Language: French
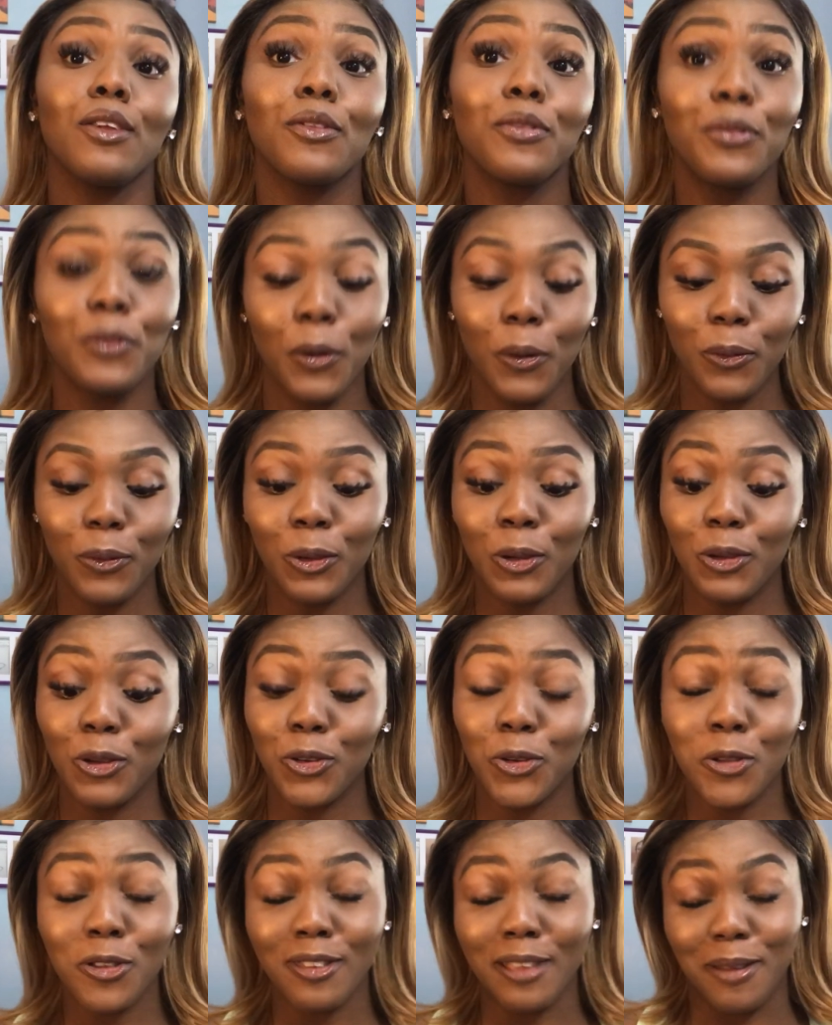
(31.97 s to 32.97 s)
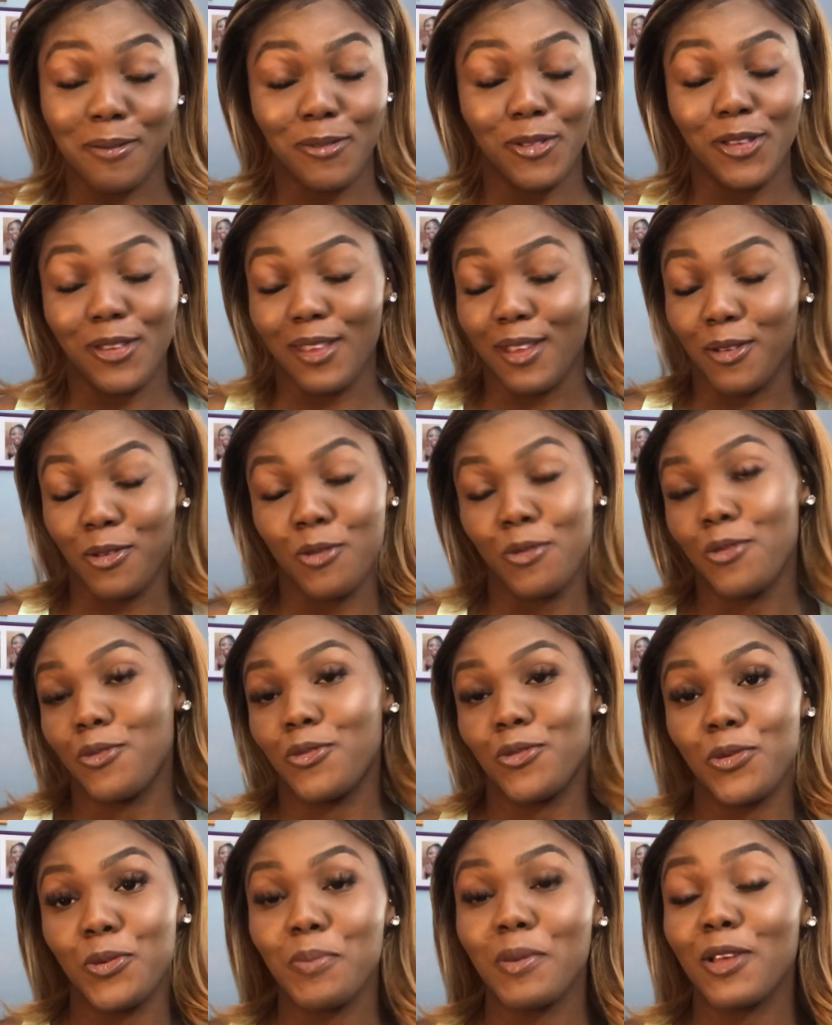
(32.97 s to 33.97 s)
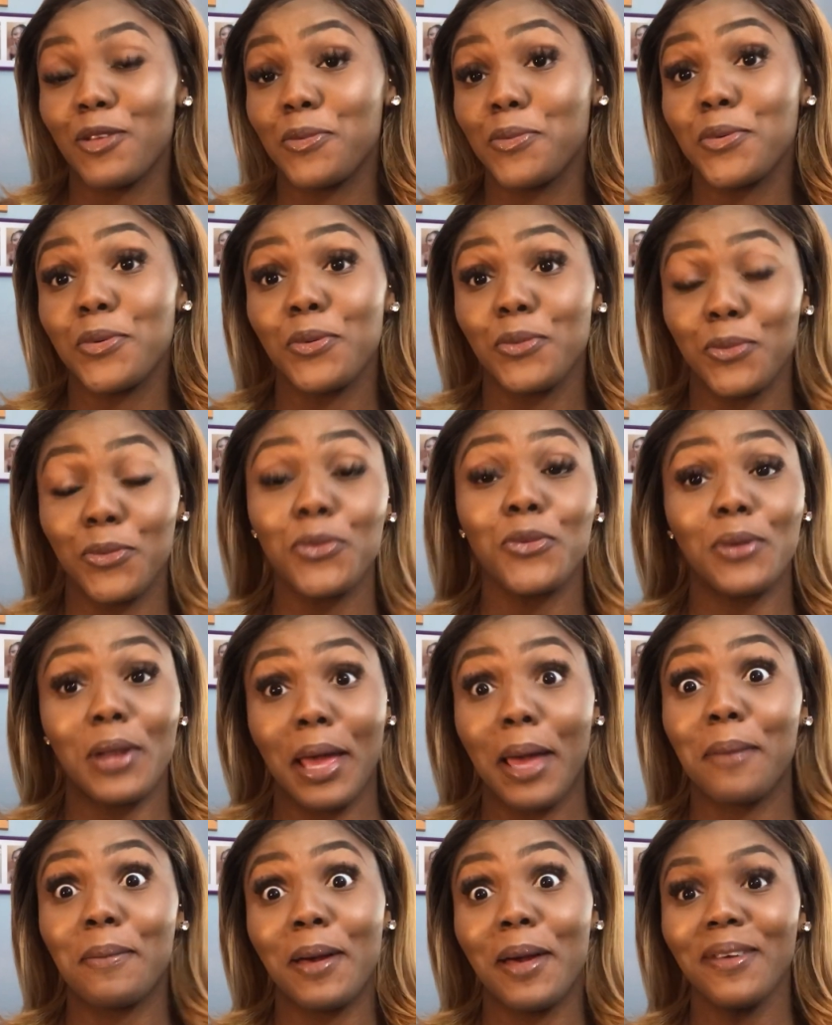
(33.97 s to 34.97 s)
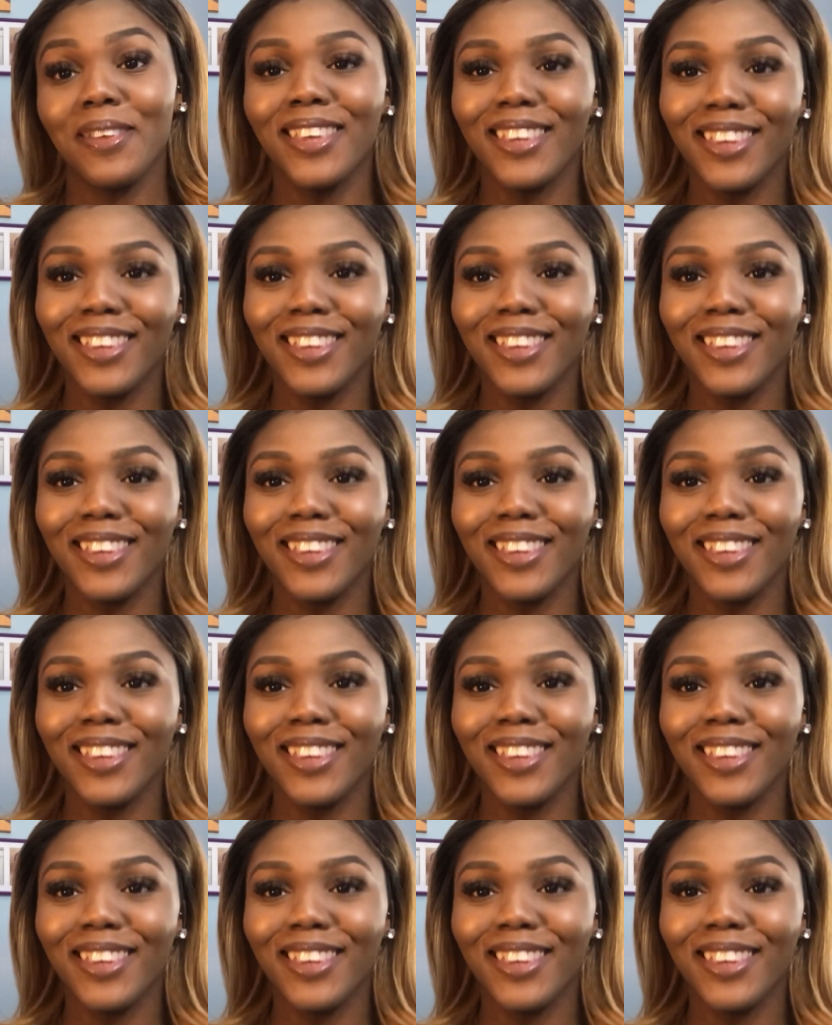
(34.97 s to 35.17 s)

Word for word: Donc, je sais, ça, je suis pas sûre au Dollarama,